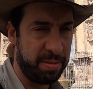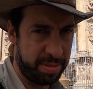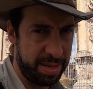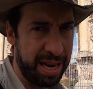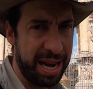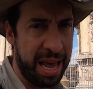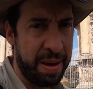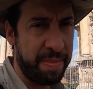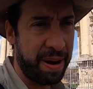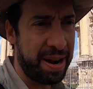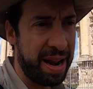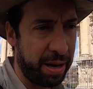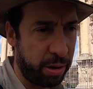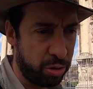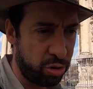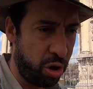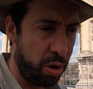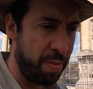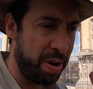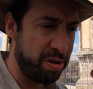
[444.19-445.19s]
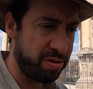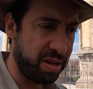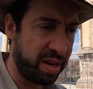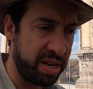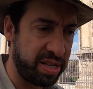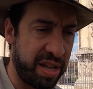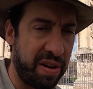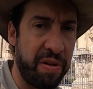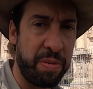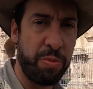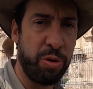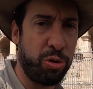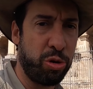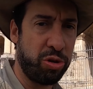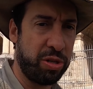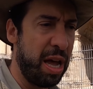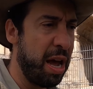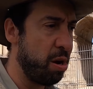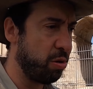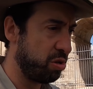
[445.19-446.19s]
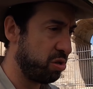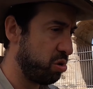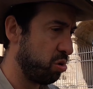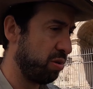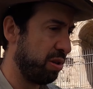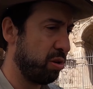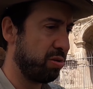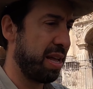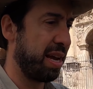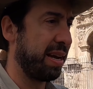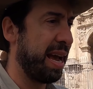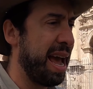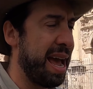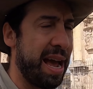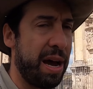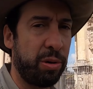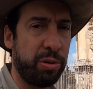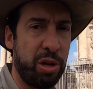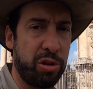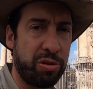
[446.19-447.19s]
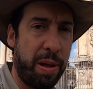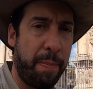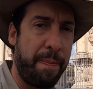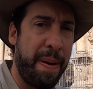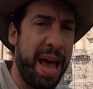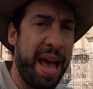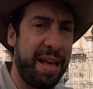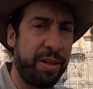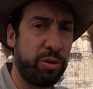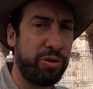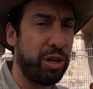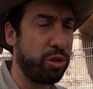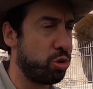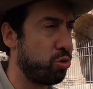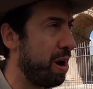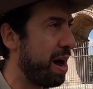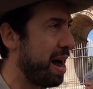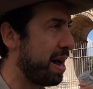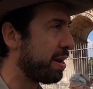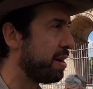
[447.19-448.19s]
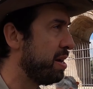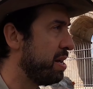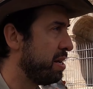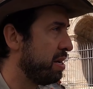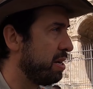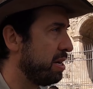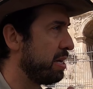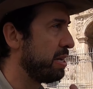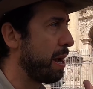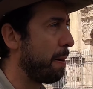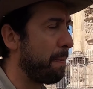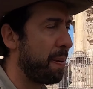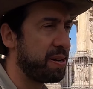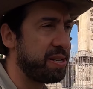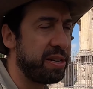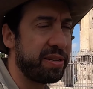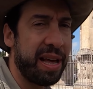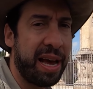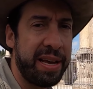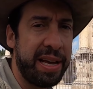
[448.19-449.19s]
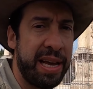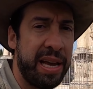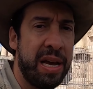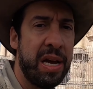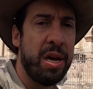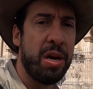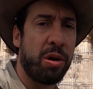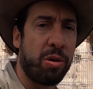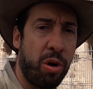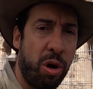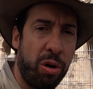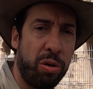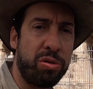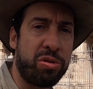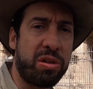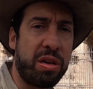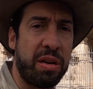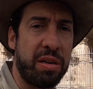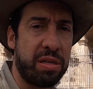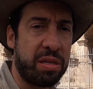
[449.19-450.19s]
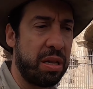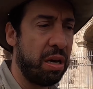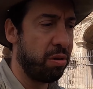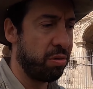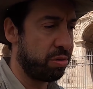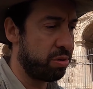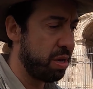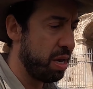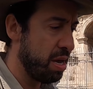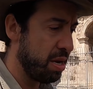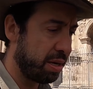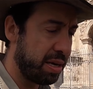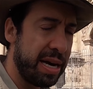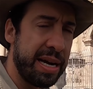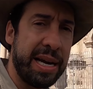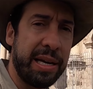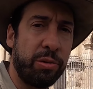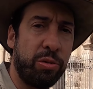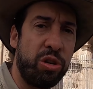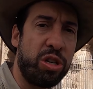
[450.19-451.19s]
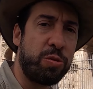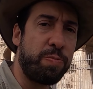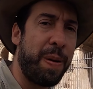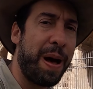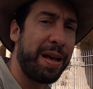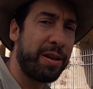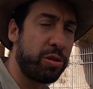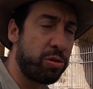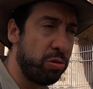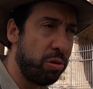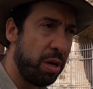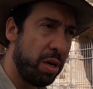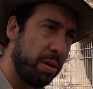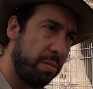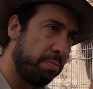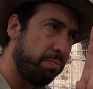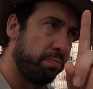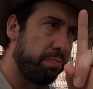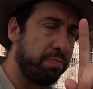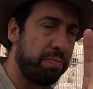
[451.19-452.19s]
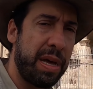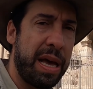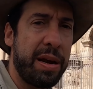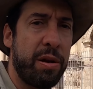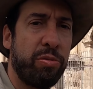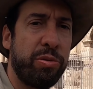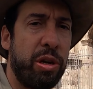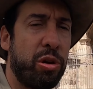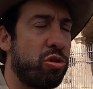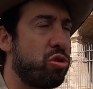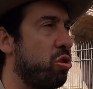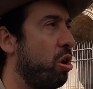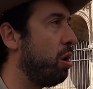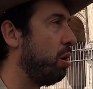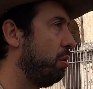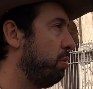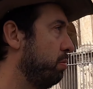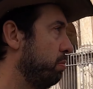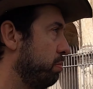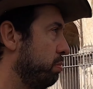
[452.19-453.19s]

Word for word: Você lembra, né, que os romanos acreditavam em muitos deuses, o deus da guerra, o deus da pedra, o deus do ar, e a partir daí, com os cristãos ganhando espaço, era um deus só.